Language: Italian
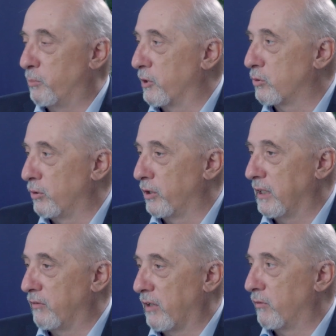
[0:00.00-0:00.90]
persone che
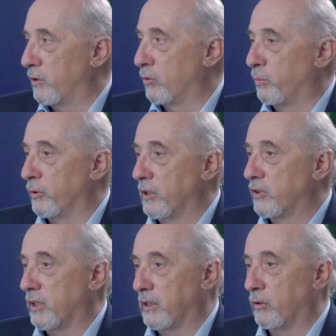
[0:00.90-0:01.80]
lavoravano nel gruppo di
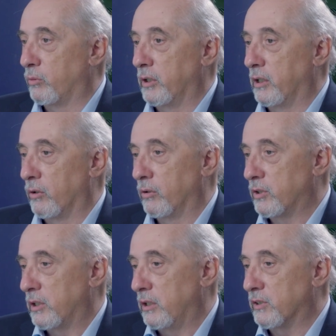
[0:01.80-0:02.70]
ricerca in cui ero in
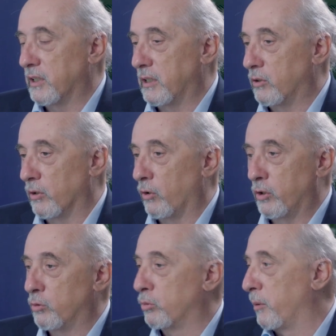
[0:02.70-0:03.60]
inserito erano
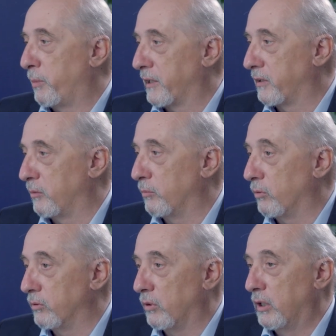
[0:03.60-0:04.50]
di tutte le parti del
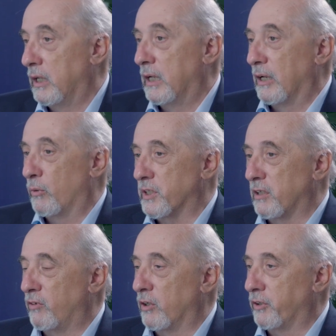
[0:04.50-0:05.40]
mondo. Questa
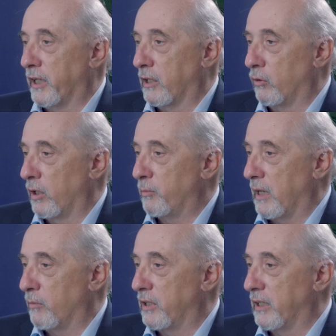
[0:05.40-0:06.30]
difficoltà che noi
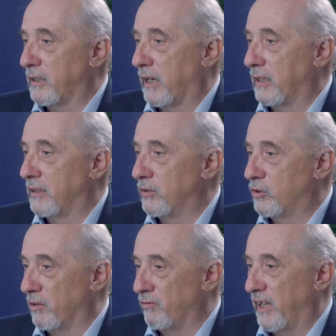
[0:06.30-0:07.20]
abbiamo nell'attrarre
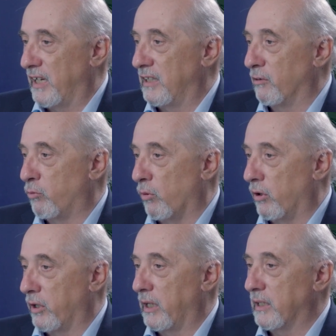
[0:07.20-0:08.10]
cervelli da
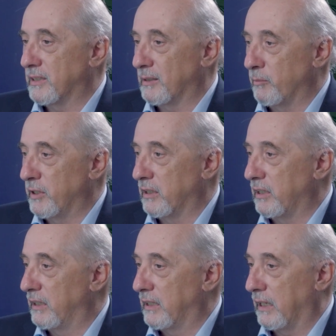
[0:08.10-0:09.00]
fuori è estremamente
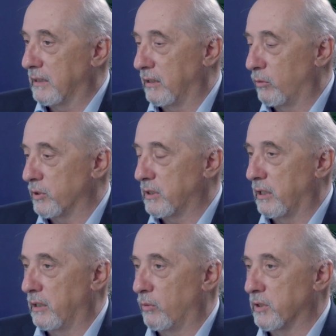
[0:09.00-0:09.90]
delicata, in questa,
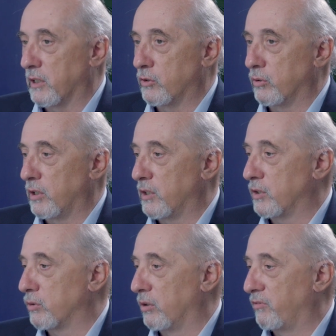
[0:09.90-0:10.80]
in questa regione riesce
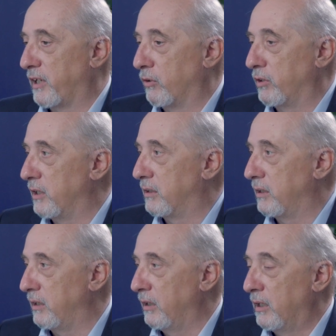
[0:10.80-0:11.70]
solo a farlo
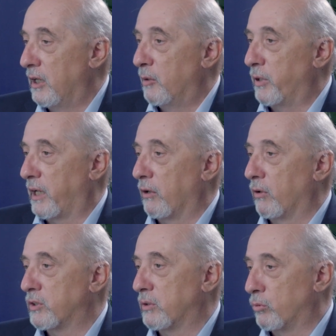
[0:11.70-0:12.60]
l'IIT perché ha
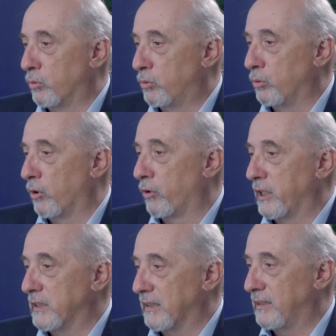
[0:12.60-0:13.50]
una struttura
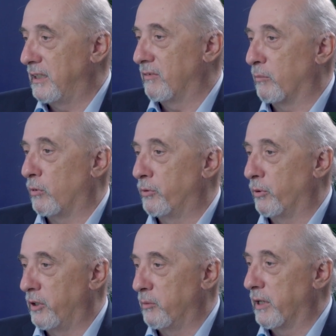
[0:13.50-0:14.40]
organizzativa molto
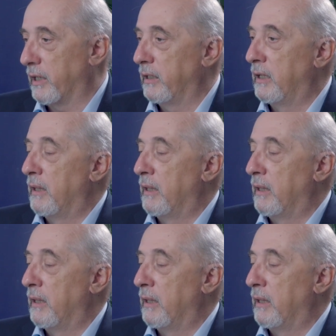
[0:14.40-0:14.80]
libera